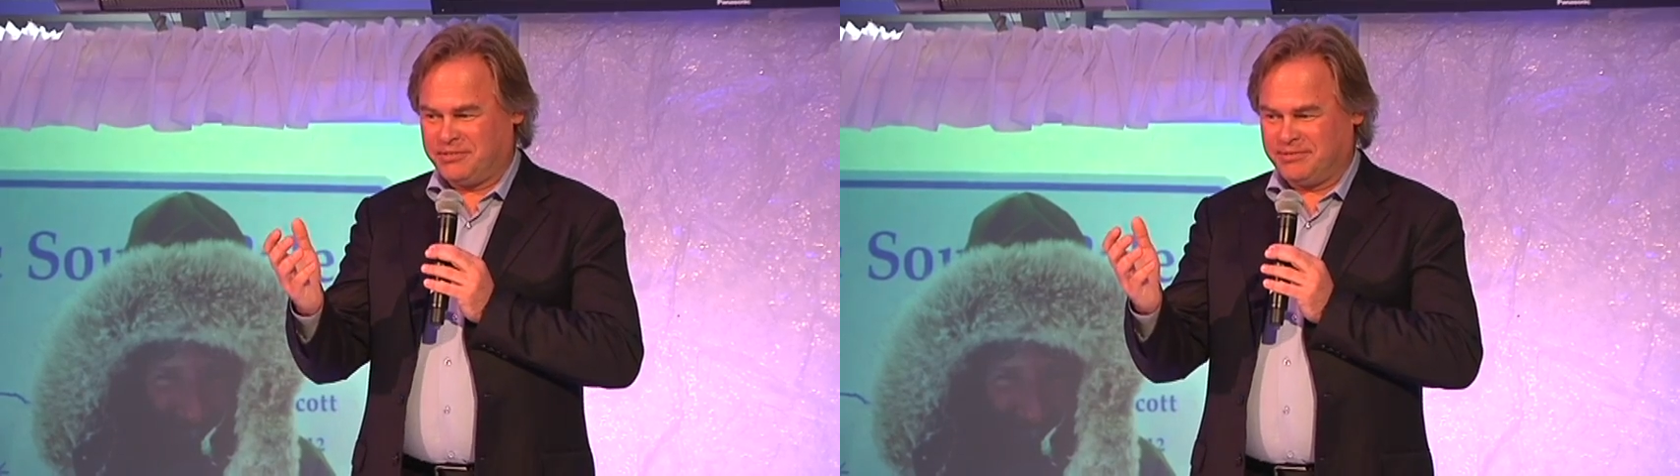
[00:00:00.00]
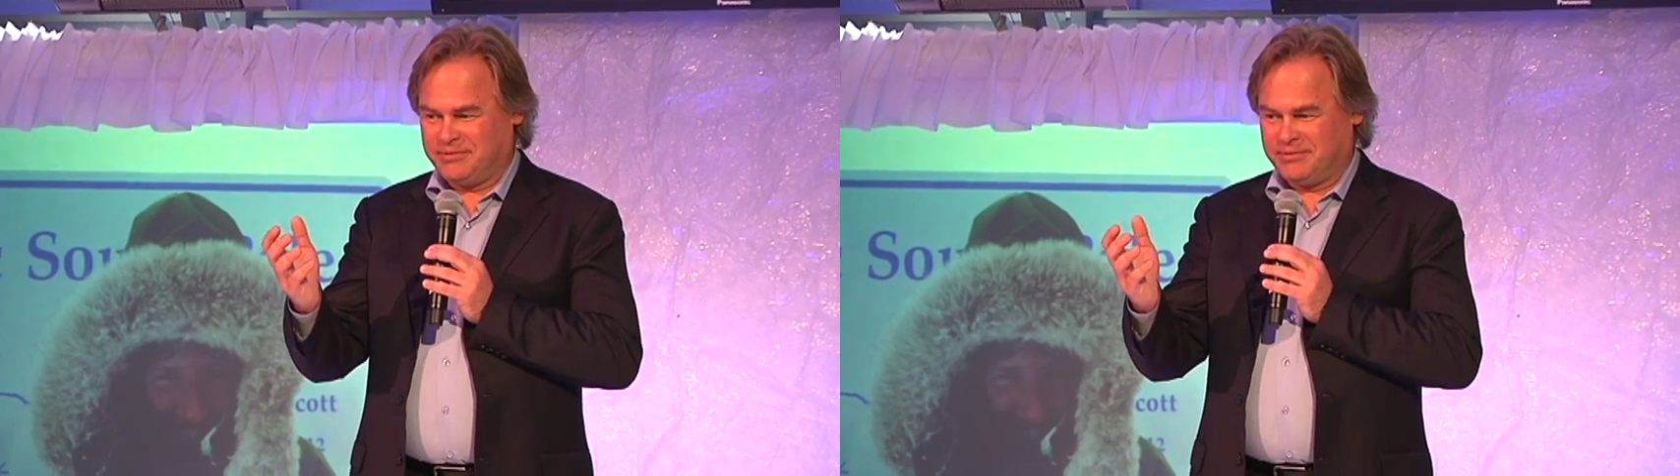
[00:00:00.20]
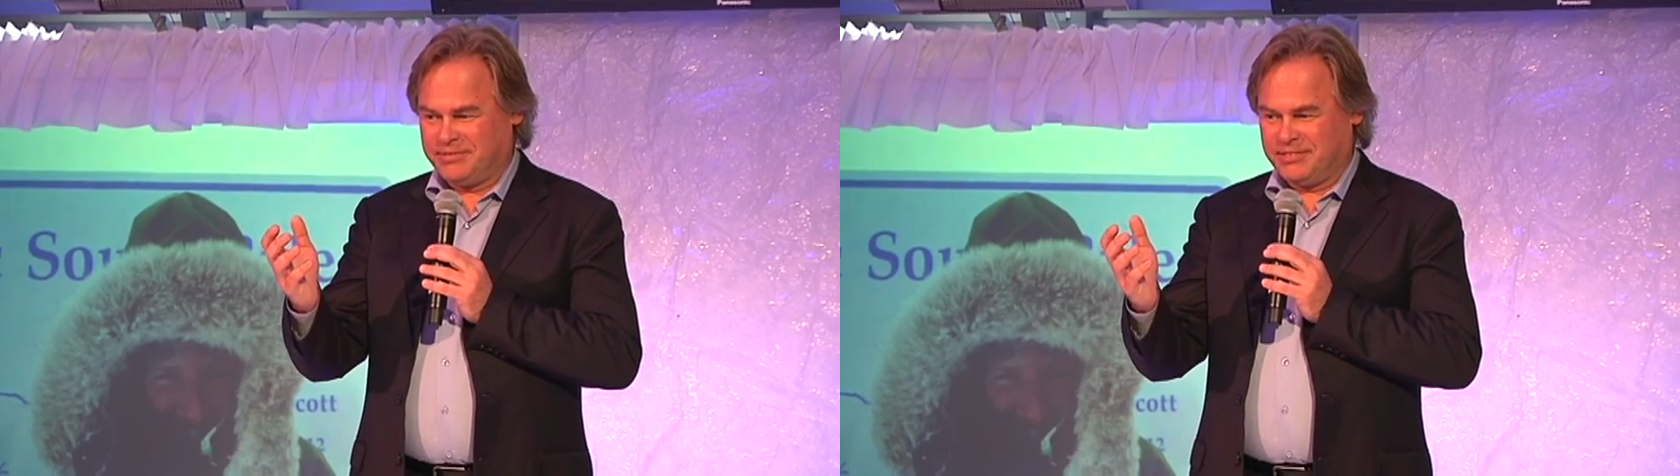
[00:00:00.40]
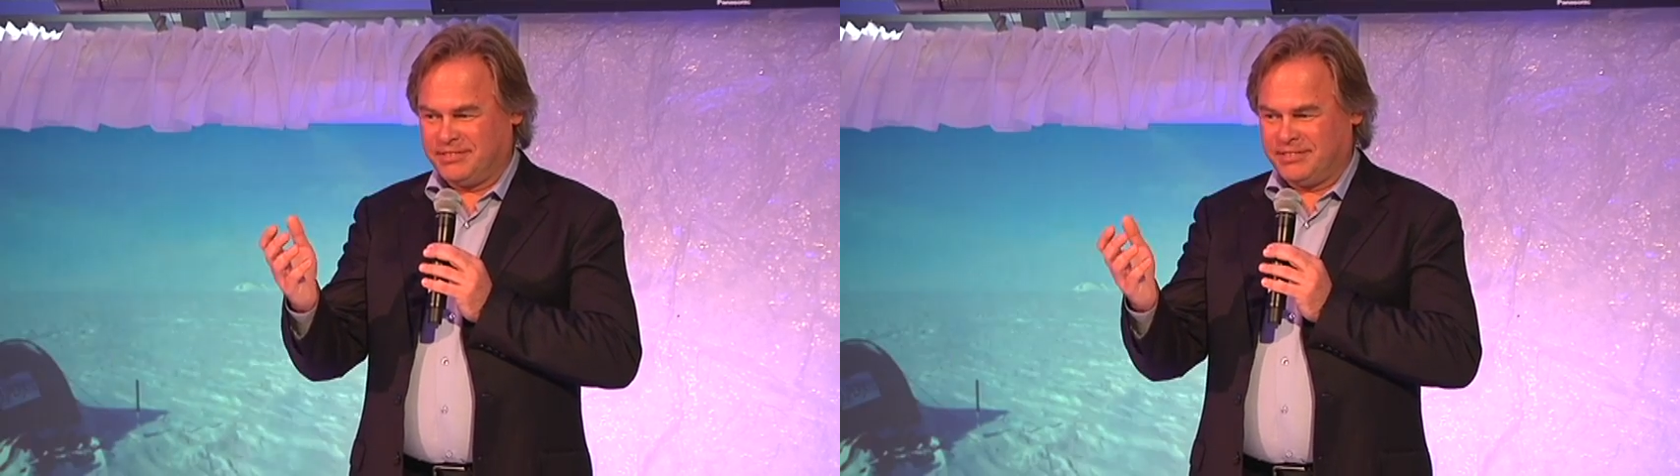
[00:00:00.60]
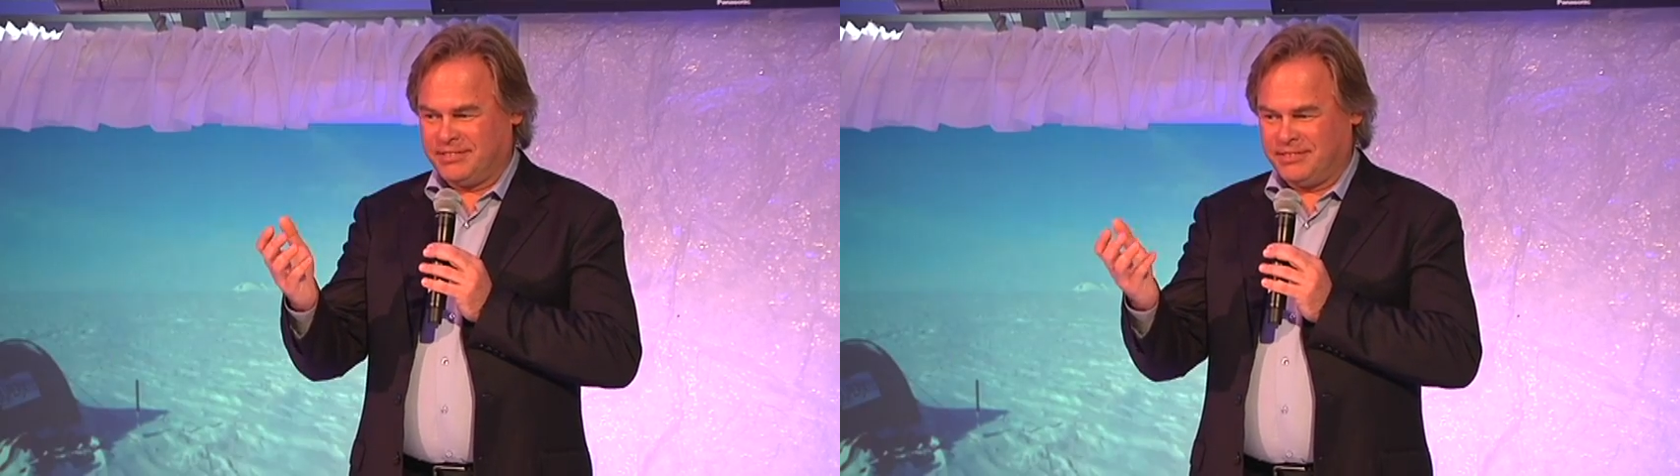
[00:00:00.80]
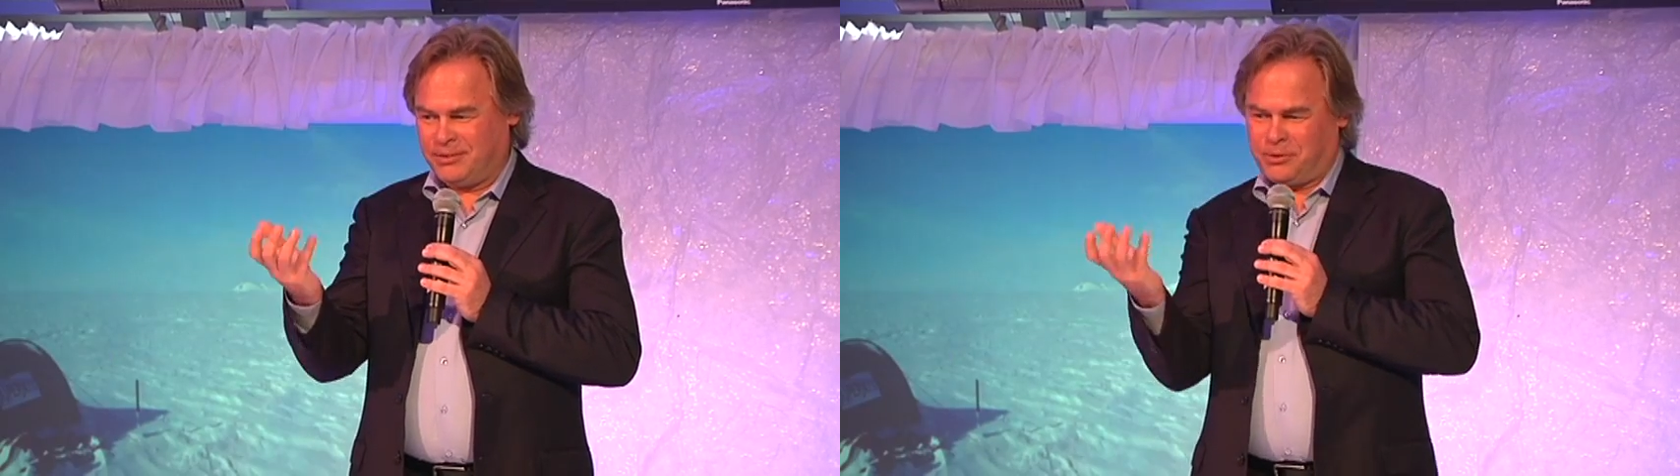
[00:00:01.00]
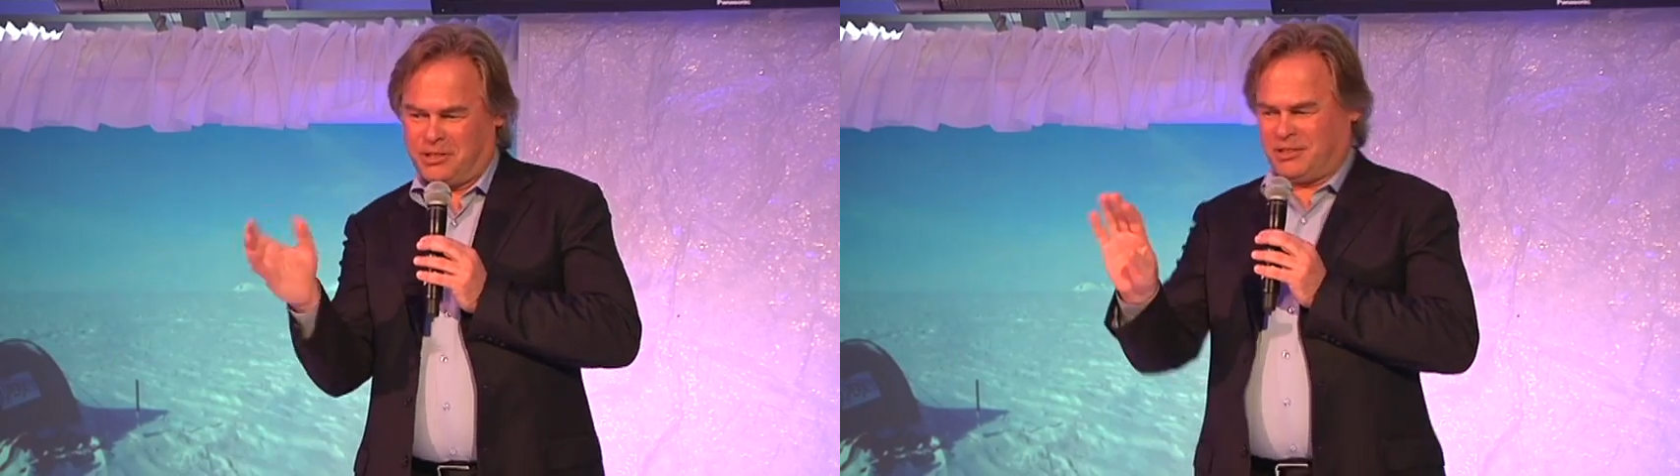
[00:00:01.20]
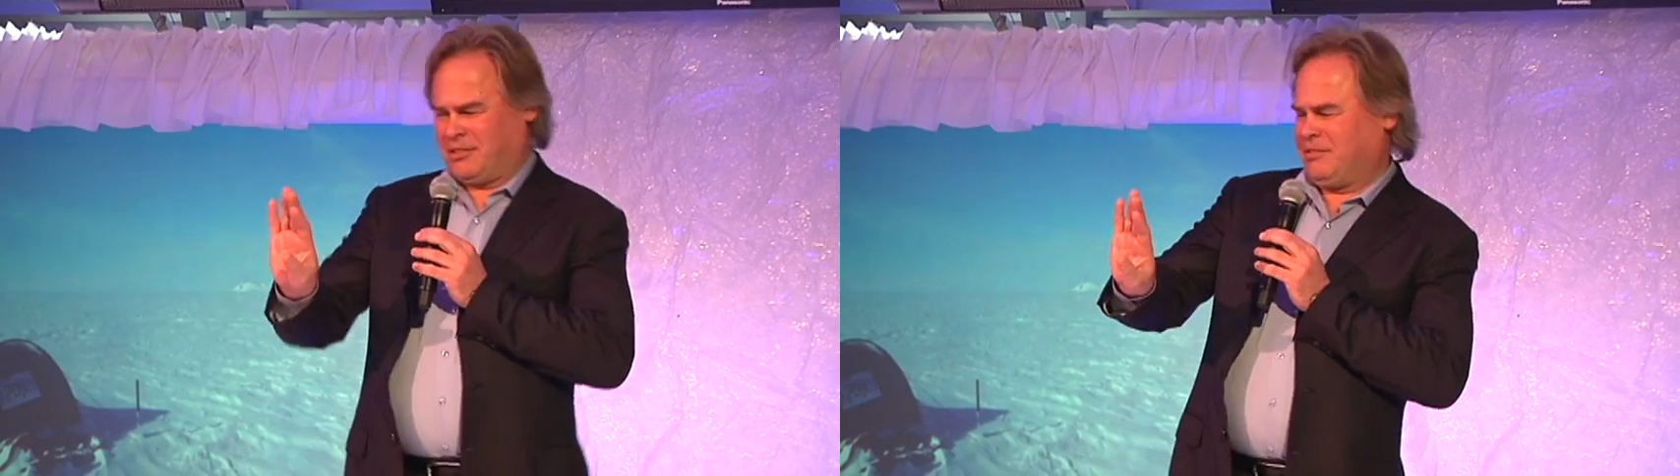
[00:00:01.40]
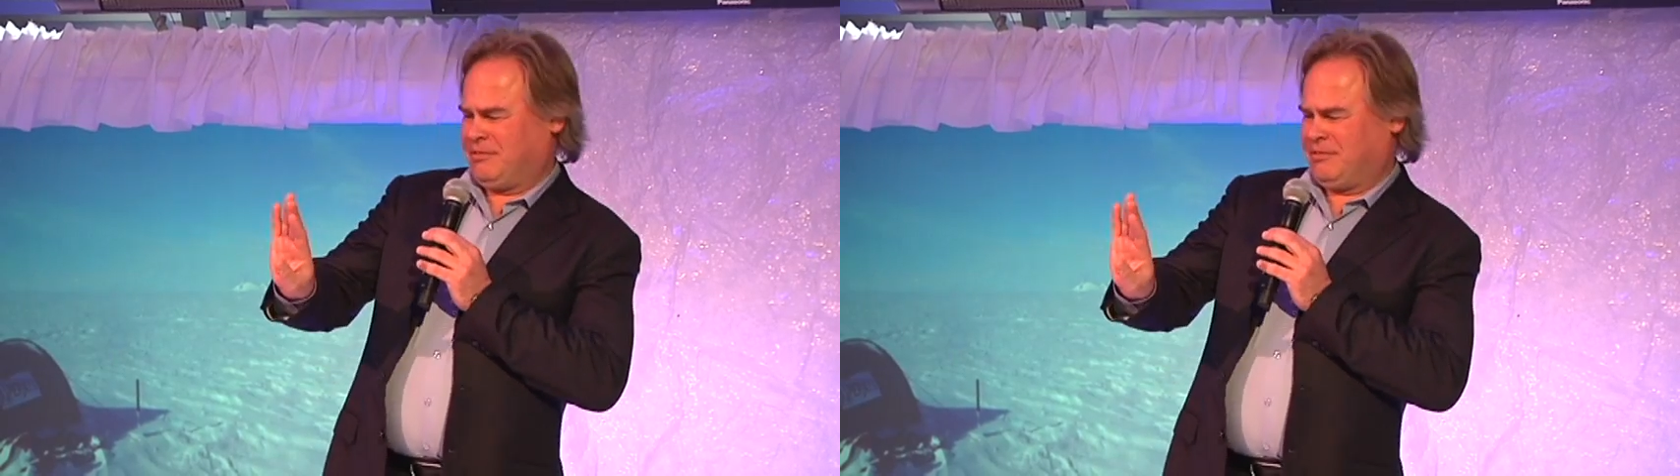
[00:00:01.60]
боксовая версия нашей программы.